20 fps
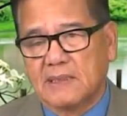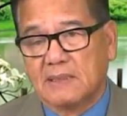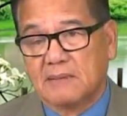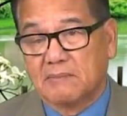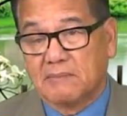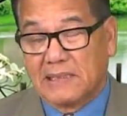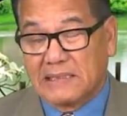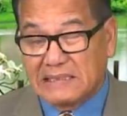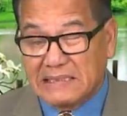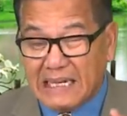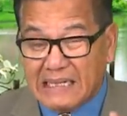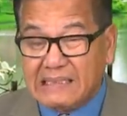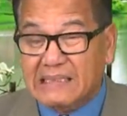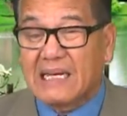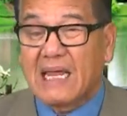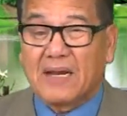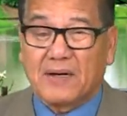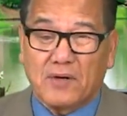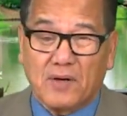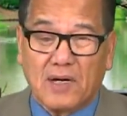Mà nhất
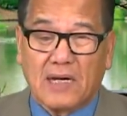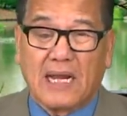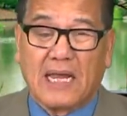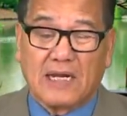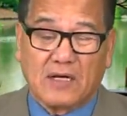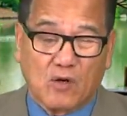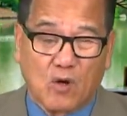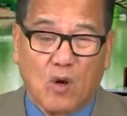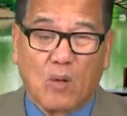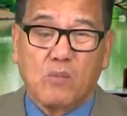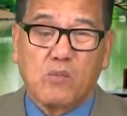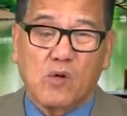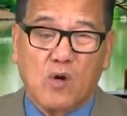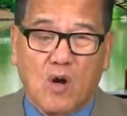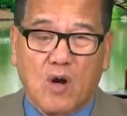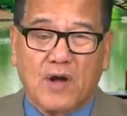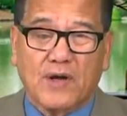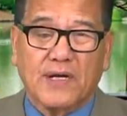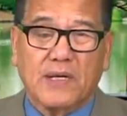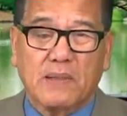là nó lại gồm
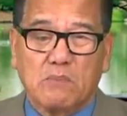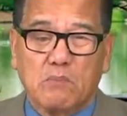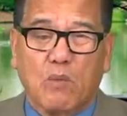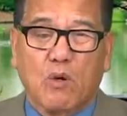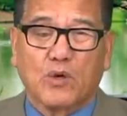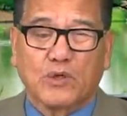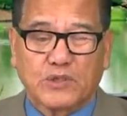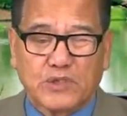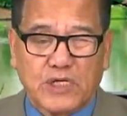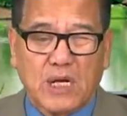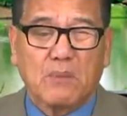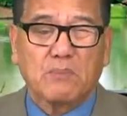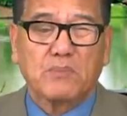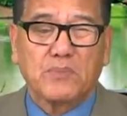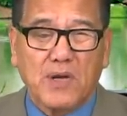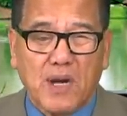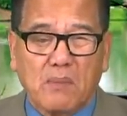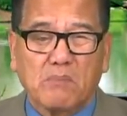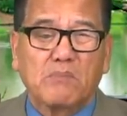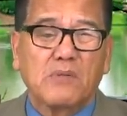có đến
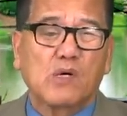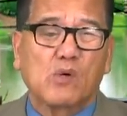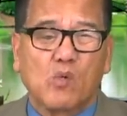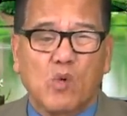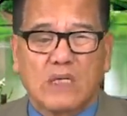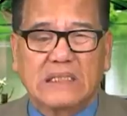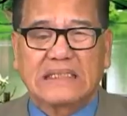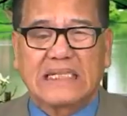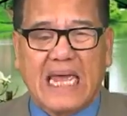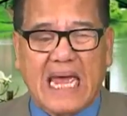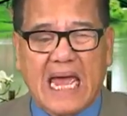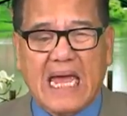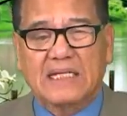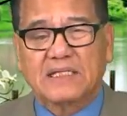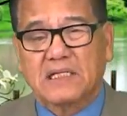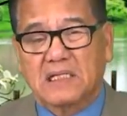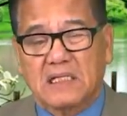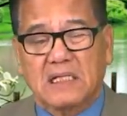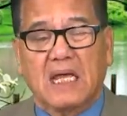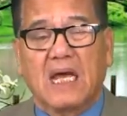150 quốc gia,
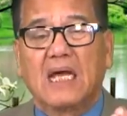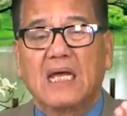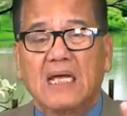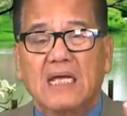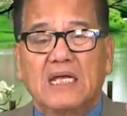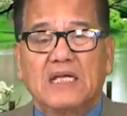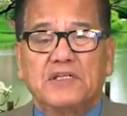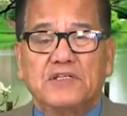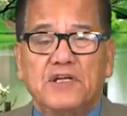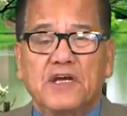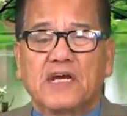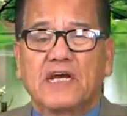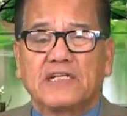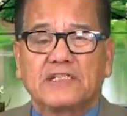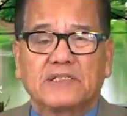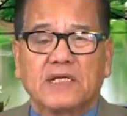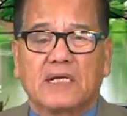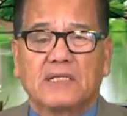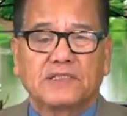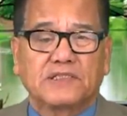tức là những cái
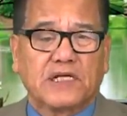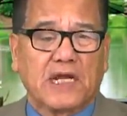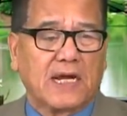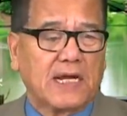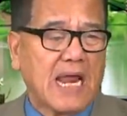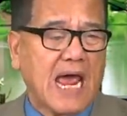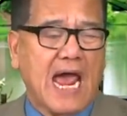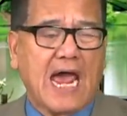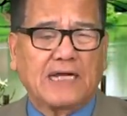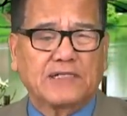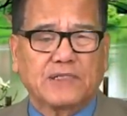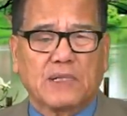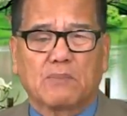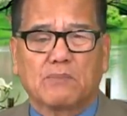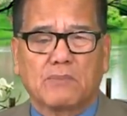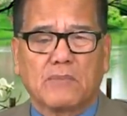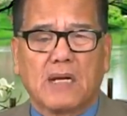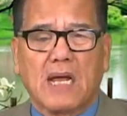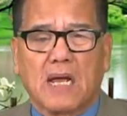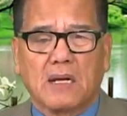dân trên
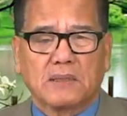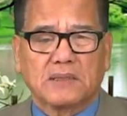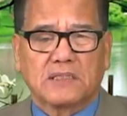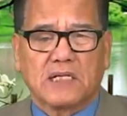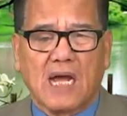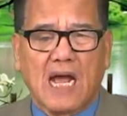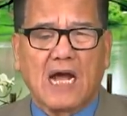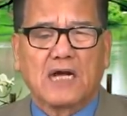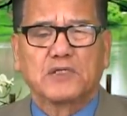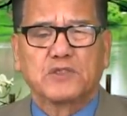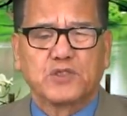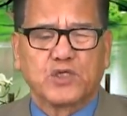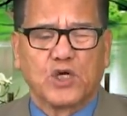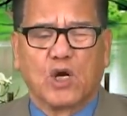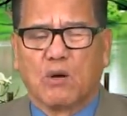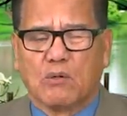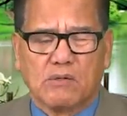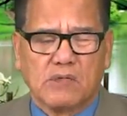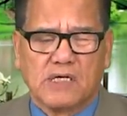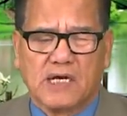200 hàng
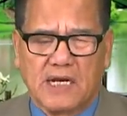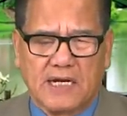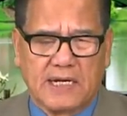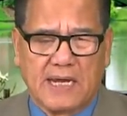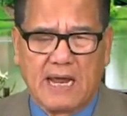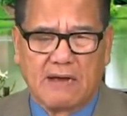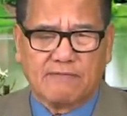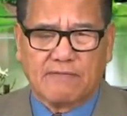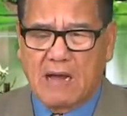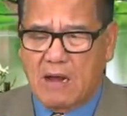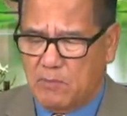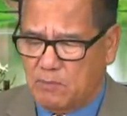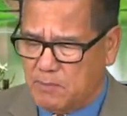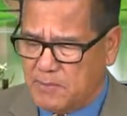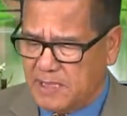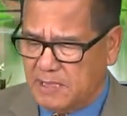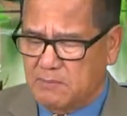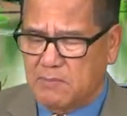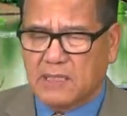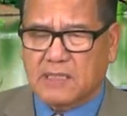triệu người đã vào
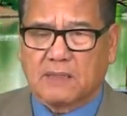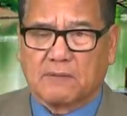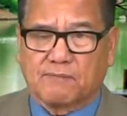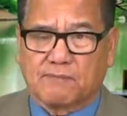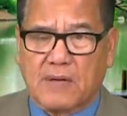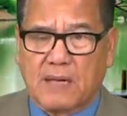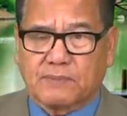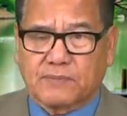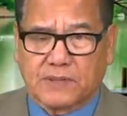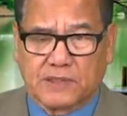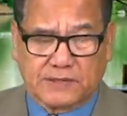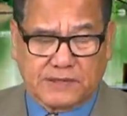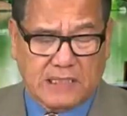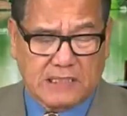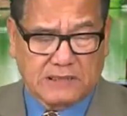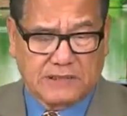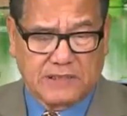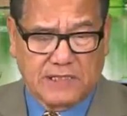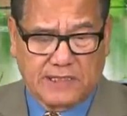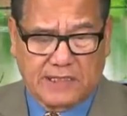Mỹ bất hợp pháp từ
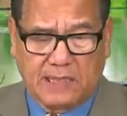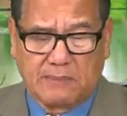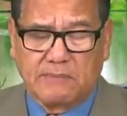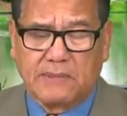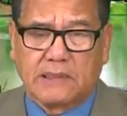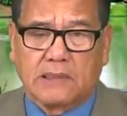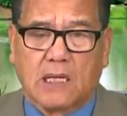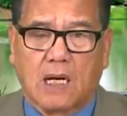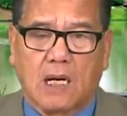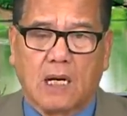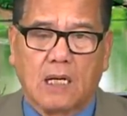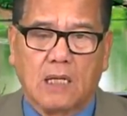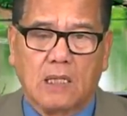tháng giêng đến bây giờ